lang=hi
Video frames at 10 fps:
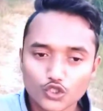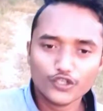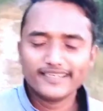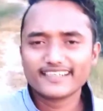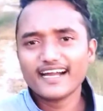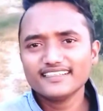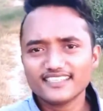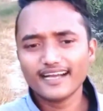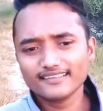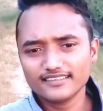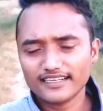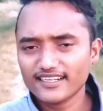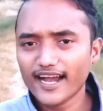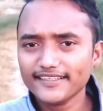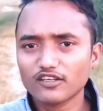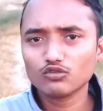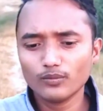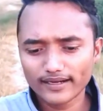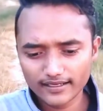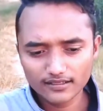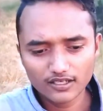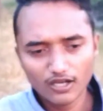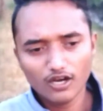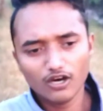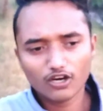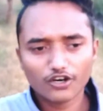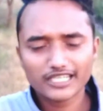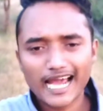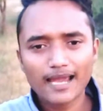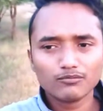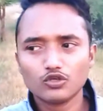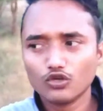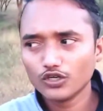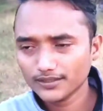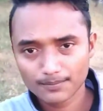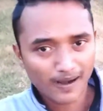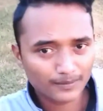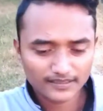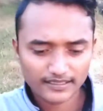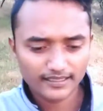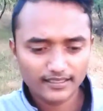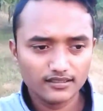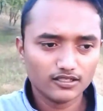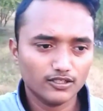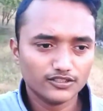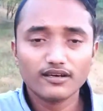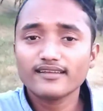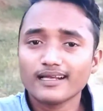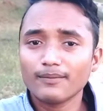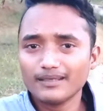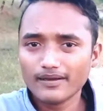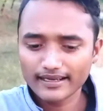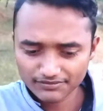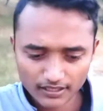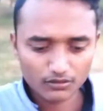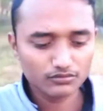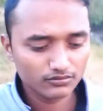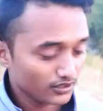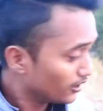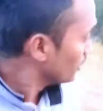तो गाइस आज 28 अक्टूबर है और टाइम तो पाँच बज रहे हैं और साढ़े चार बजे मैं घर चला हूँ